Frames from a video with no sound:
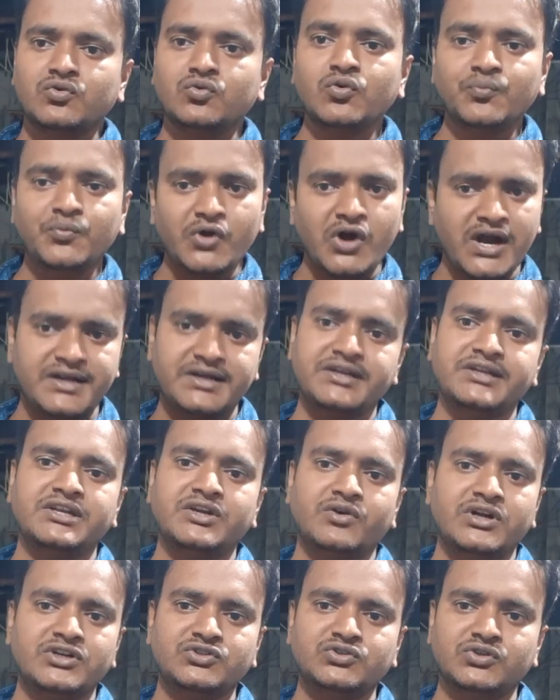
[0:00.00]
উপহারটি
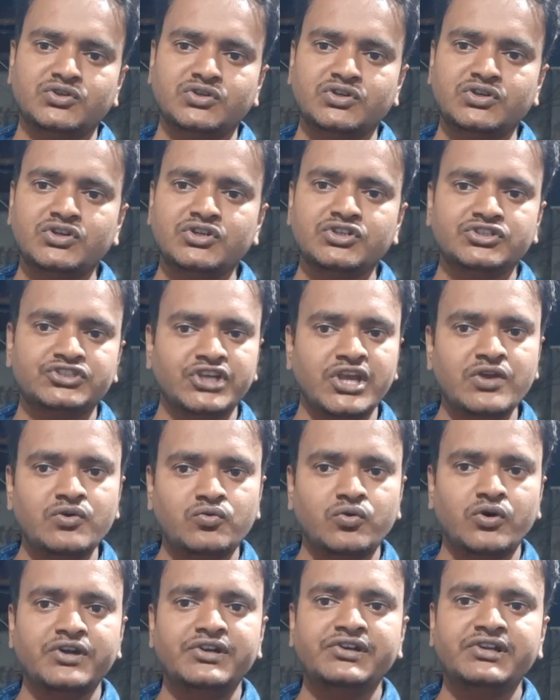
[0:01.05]
নেওয়ার জন্য সেই
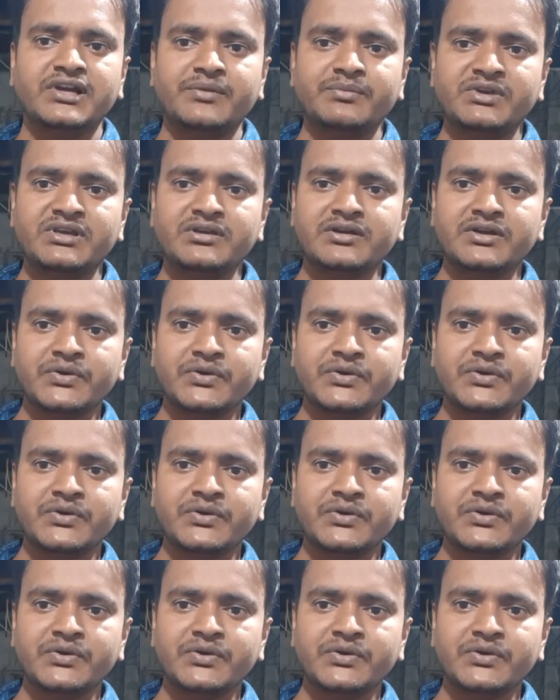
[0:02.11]
কোডটি আমি